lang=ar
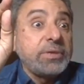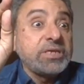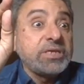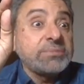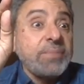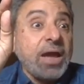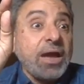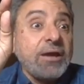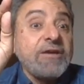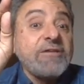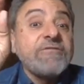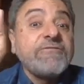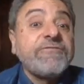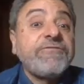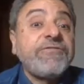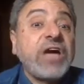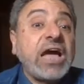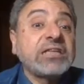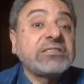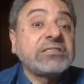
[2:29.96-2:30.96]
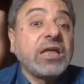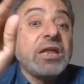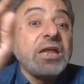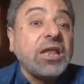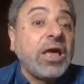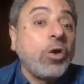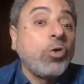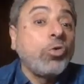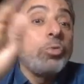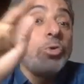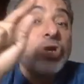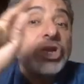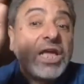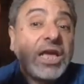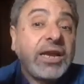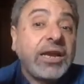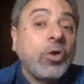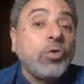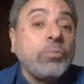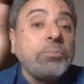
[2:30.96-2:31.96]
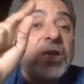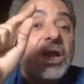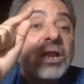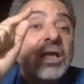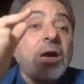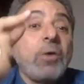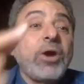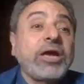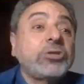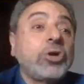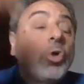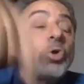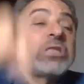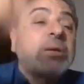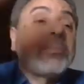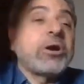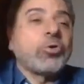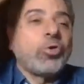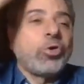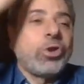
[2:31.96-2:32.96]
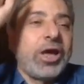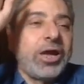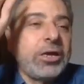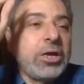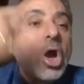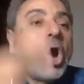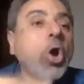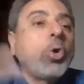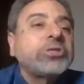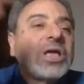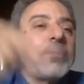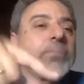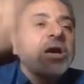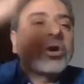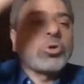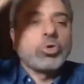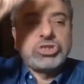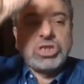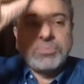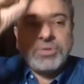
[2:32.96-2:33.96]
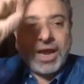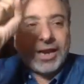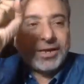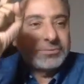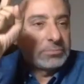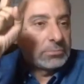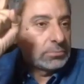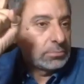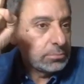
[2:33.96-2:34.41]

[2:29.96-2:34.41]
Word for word: اسمع فاتى الله بنيانهم من القواعد هو ده مكر الله هو ده المكر جميعا